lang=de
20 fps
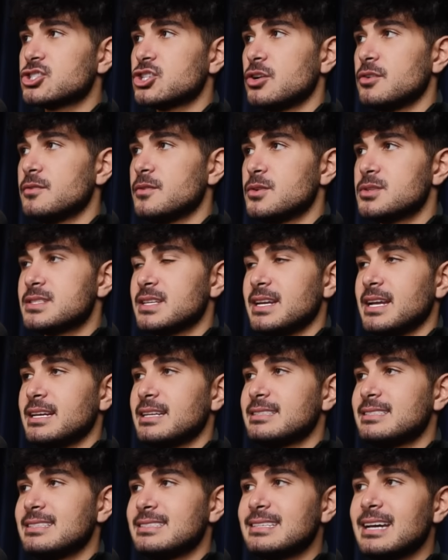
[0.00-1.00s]
schauen wir uns in einer
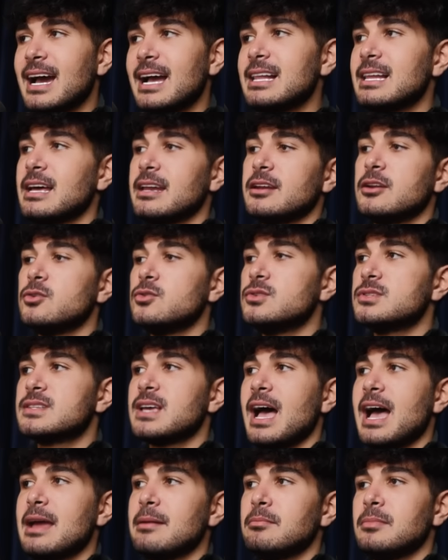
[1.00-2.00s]

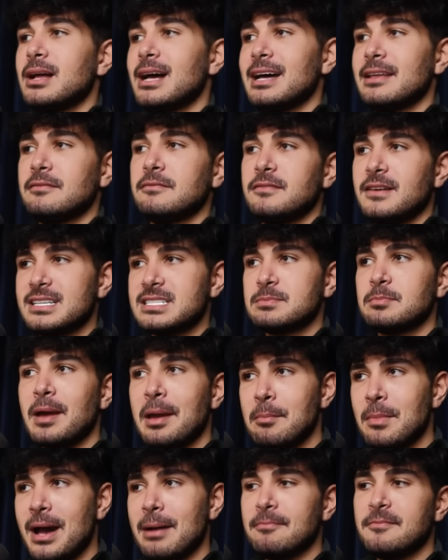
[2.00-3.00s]
Detailanalyse einmal an, was
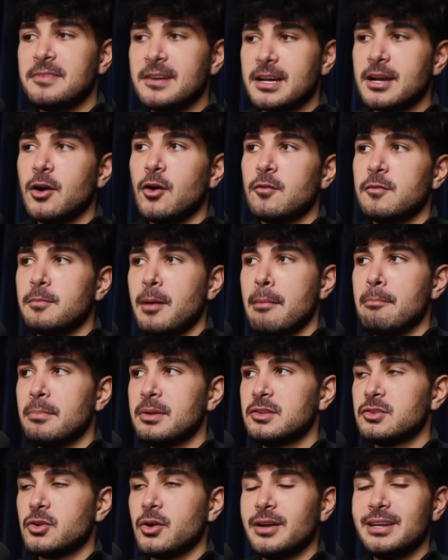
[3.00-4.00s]
beim Abverkauf beim
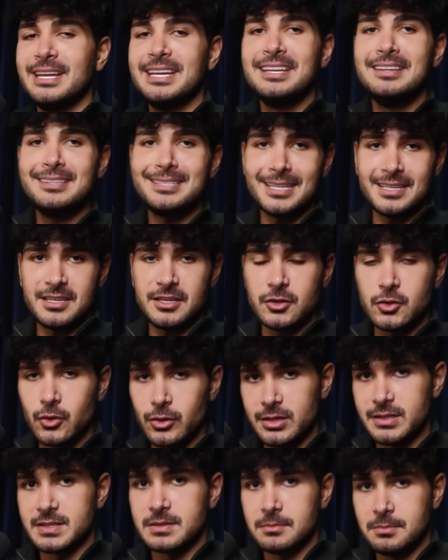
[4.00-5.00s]
Bitcoin hinter den
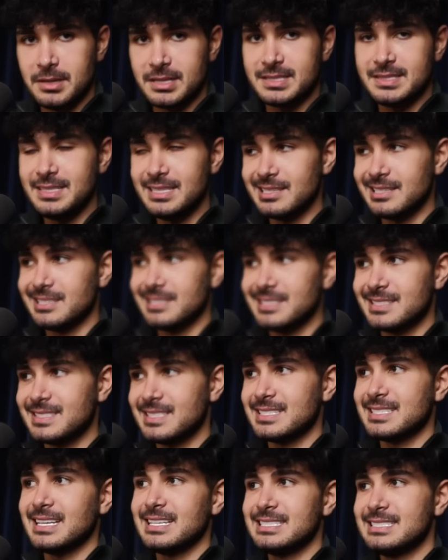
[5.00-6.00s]
Kulissen passiert ist.
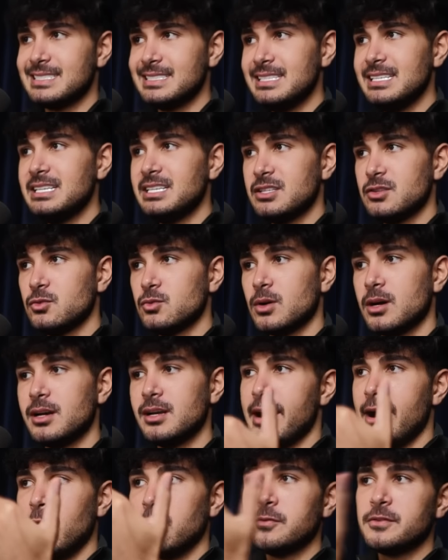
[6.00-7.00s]
Das heißt nicht nur
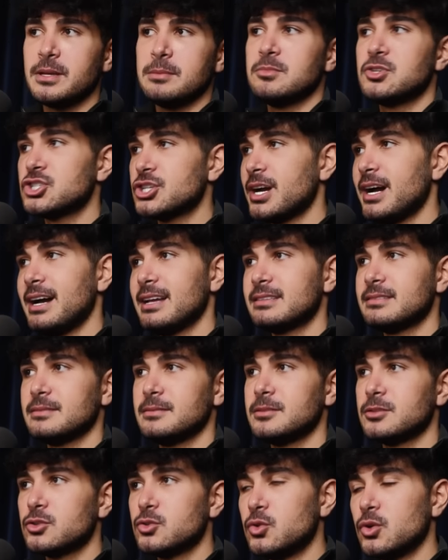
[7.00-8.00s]
auf dem Chart
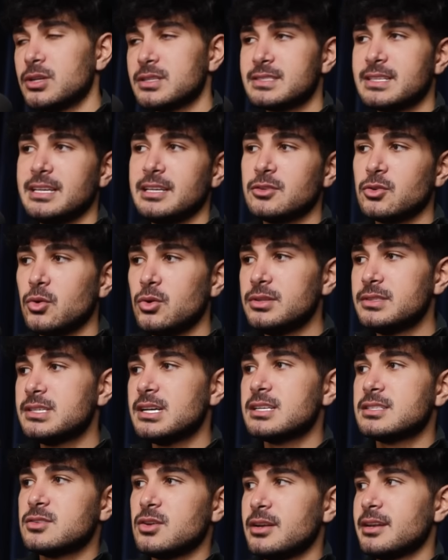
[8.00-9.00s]
Kurs geht
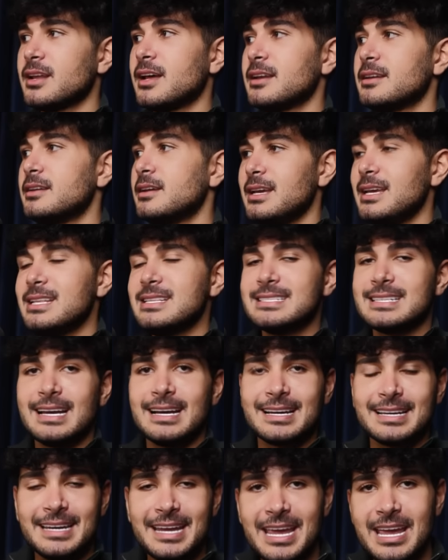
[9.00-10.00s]
runter, sondern in
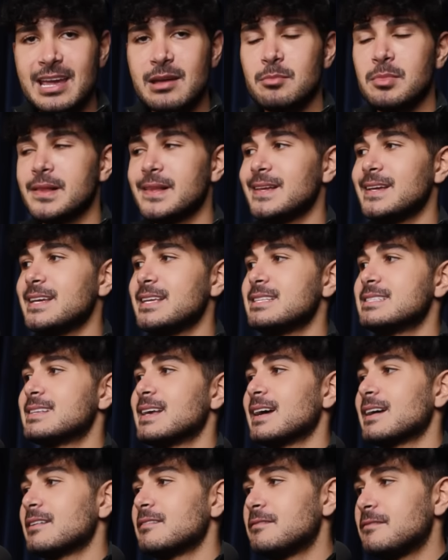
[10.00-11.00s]
Sachen Hebel, in
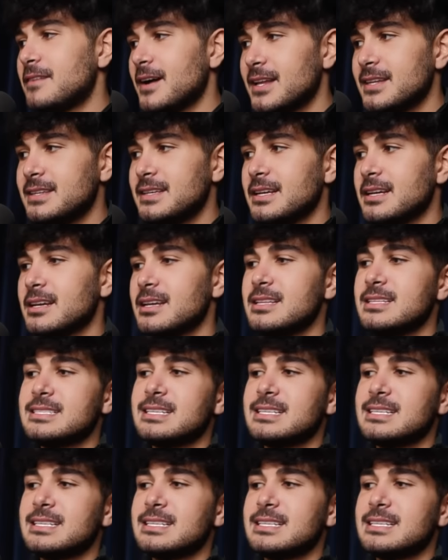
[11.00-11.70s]
Sachen Funding, in